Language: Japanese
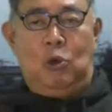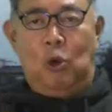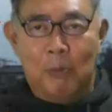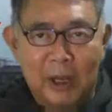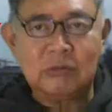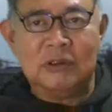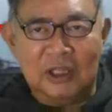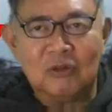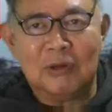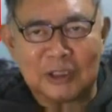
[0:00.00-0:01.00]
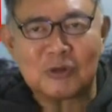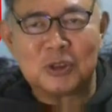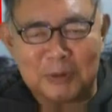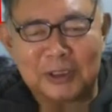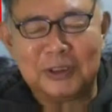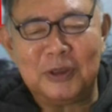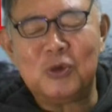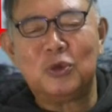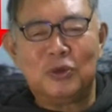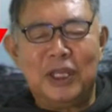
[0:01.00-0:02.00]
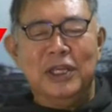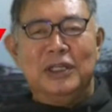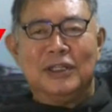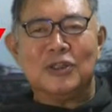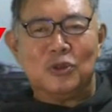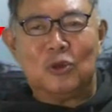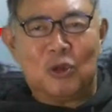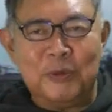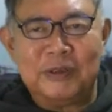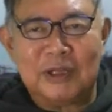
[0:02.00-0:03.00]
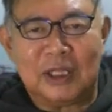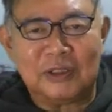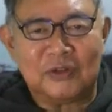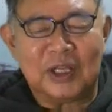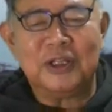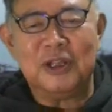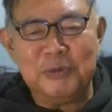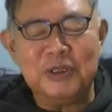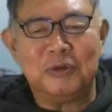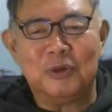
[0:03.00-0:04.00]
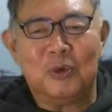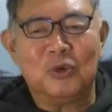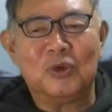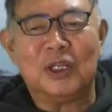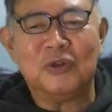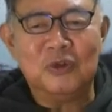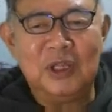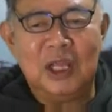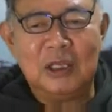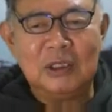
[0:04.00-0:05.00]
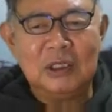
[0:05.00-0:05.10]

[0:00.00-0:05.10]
困るんです私はっていうことでラジオ止めるなって叫んでみるっていうことなんですね